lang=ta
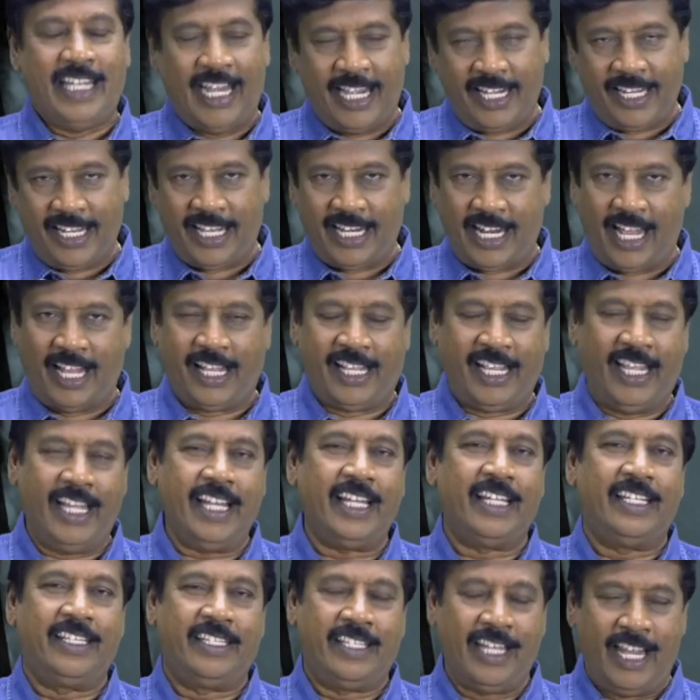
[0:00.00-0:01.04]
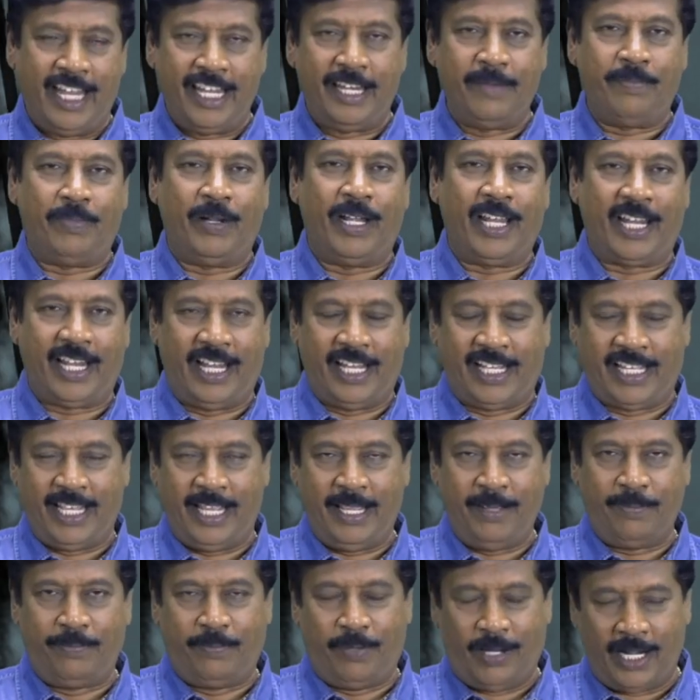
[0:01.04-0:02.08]
நடிகராக
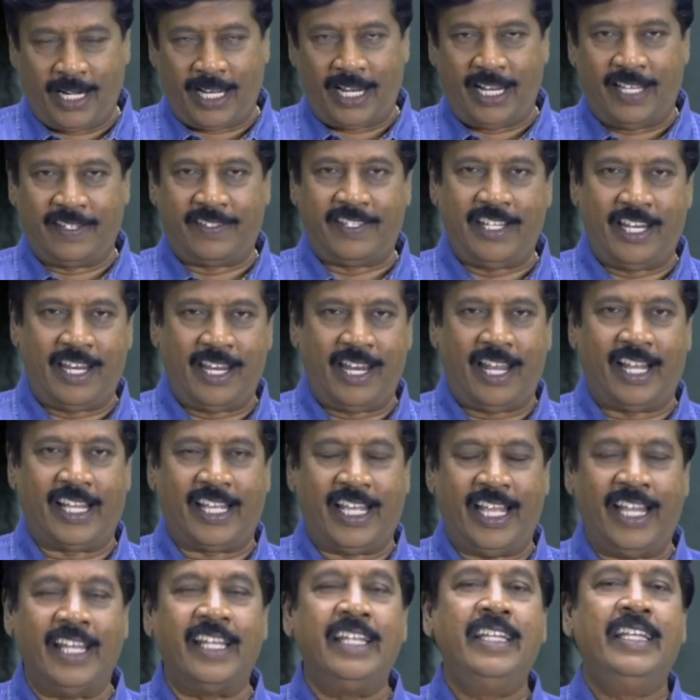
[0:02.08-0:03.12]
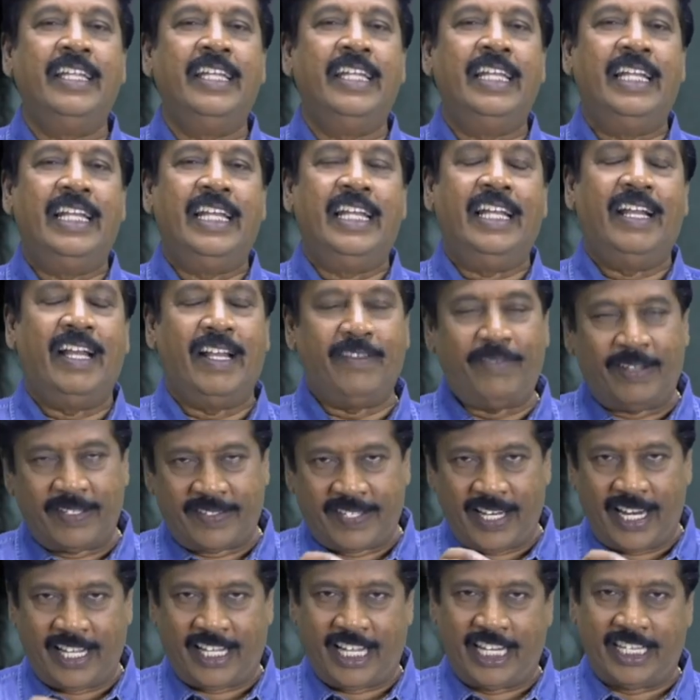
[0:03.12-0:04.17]
தயாரிப்பாளராக பாடலாசிரியராக
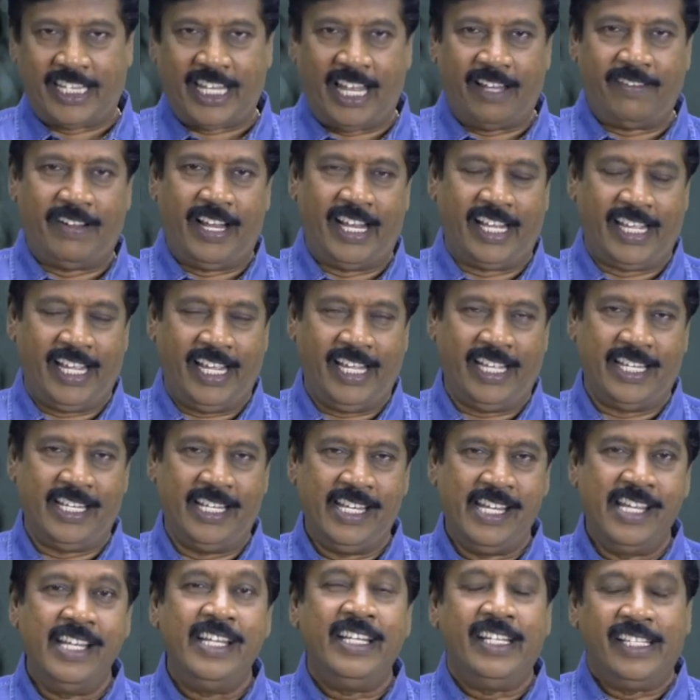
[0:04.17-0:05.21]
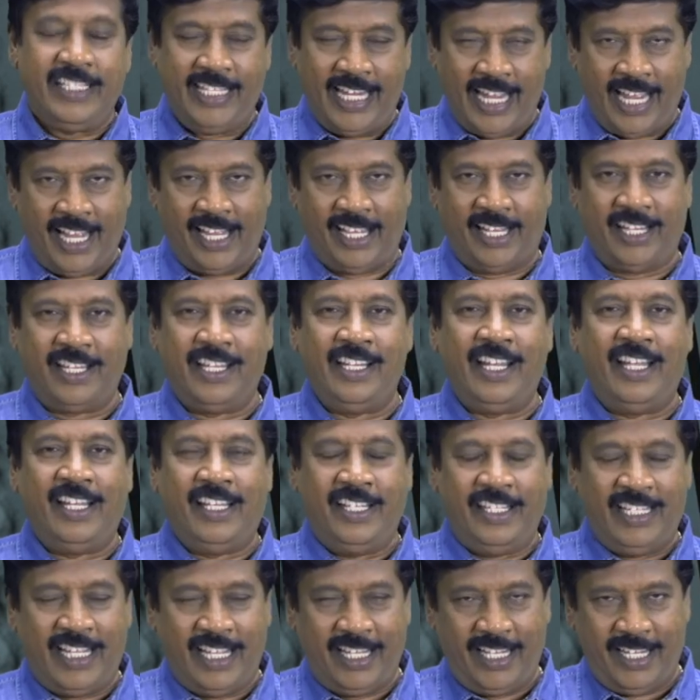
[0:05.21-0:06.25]
வசனகர்த்தாவாக ஏன்
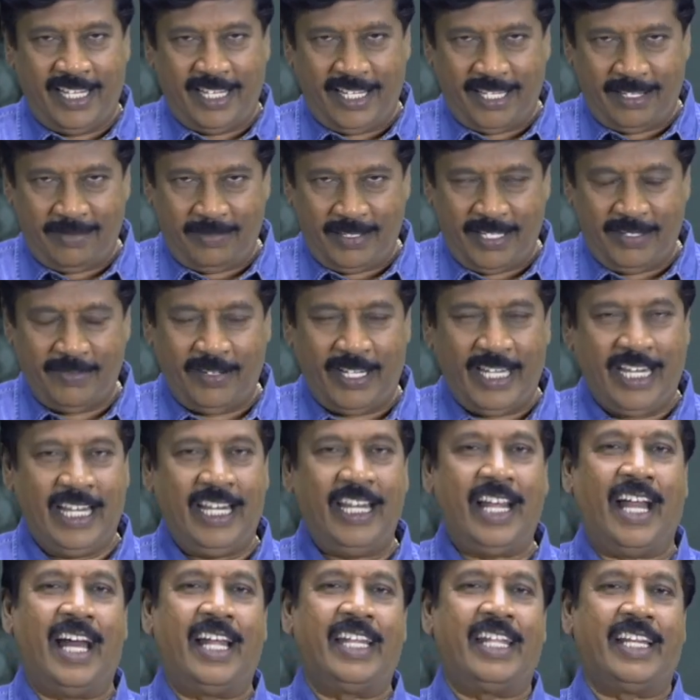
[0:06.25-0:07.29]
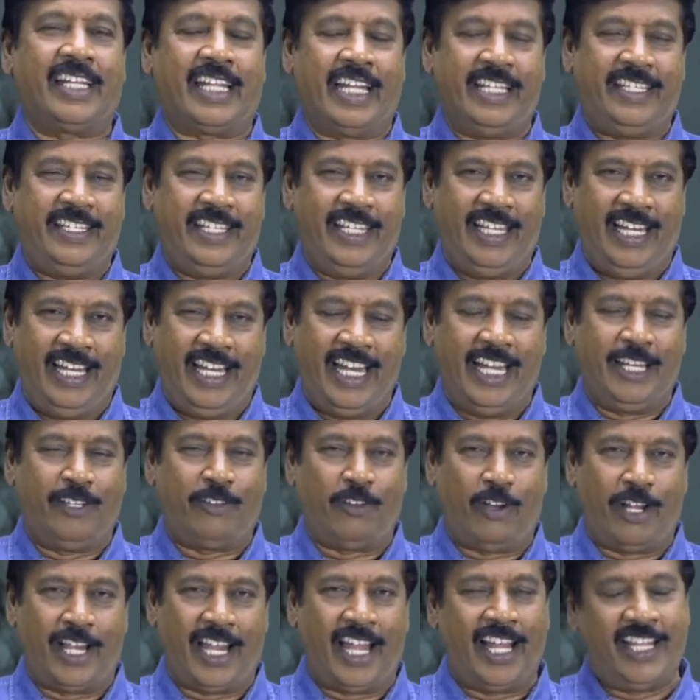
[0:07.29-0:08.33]
இவர் இல்லாத கட்சி
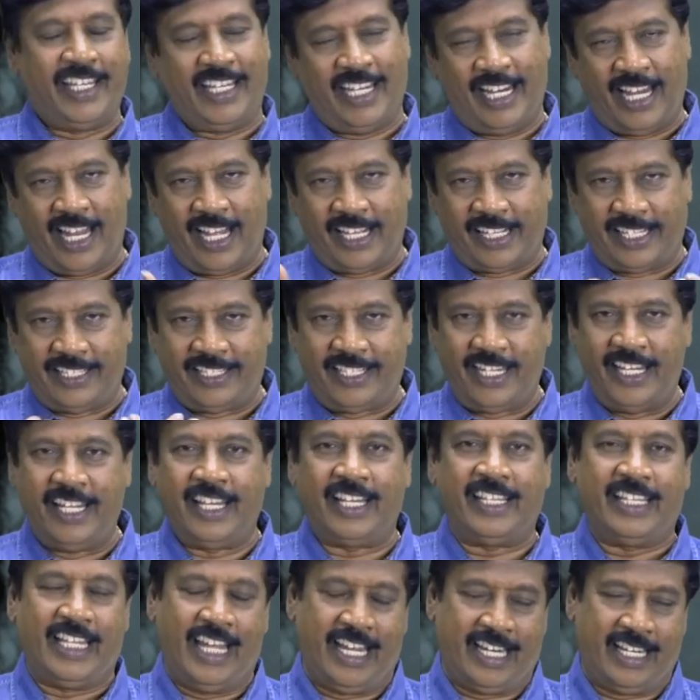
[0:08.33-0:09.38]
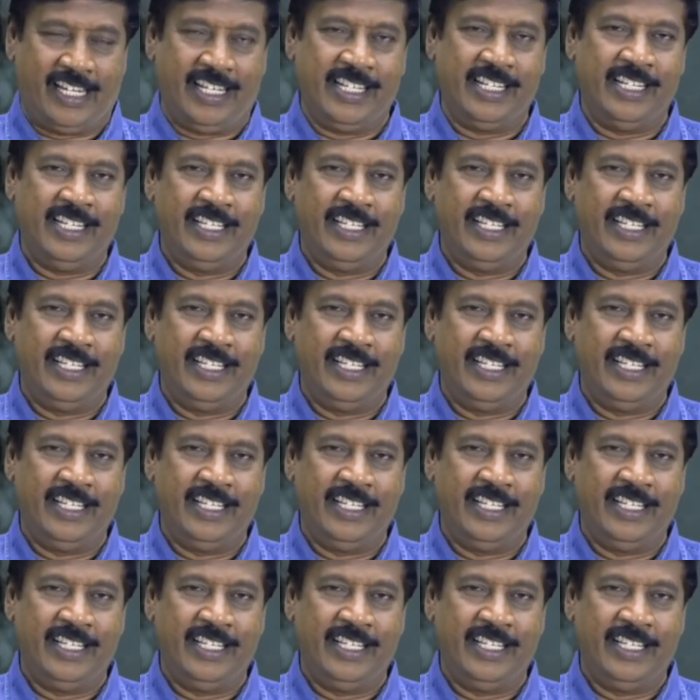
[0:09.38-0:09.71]
இல்லைன்னு சொல்லலாம் எல்லா கட்சியிலையும் இருந்தார்